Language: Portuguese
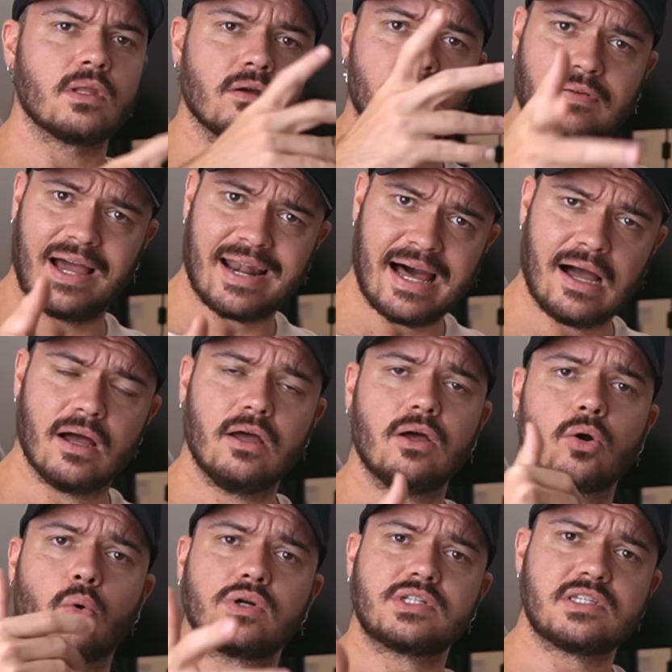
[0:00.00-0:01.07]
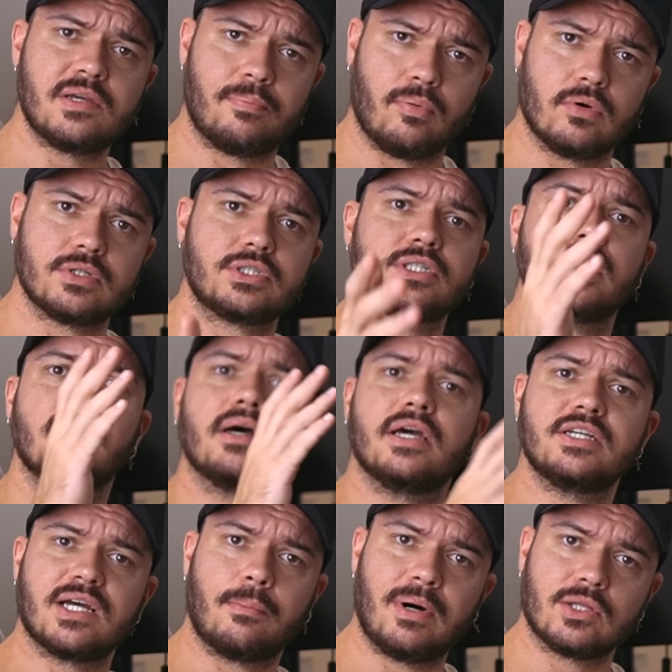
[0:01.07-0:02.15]
Vai lá, curte esse post
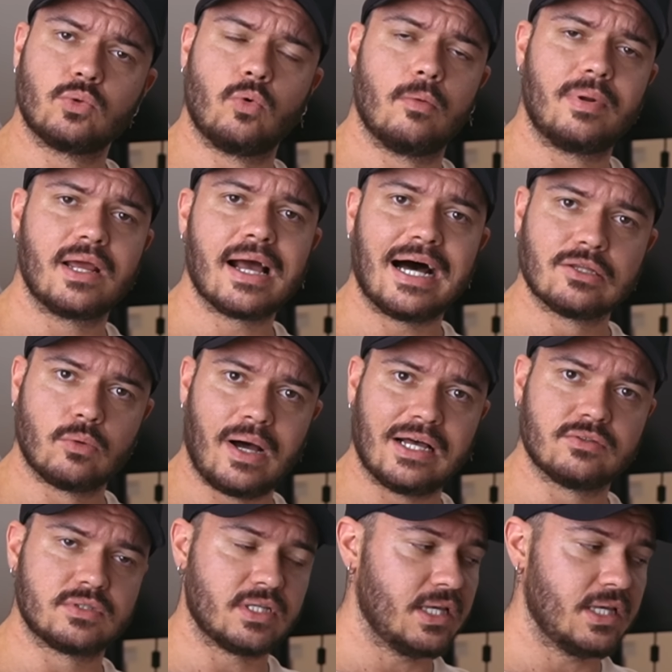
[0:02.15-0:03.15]
e já manda um obrigado Asus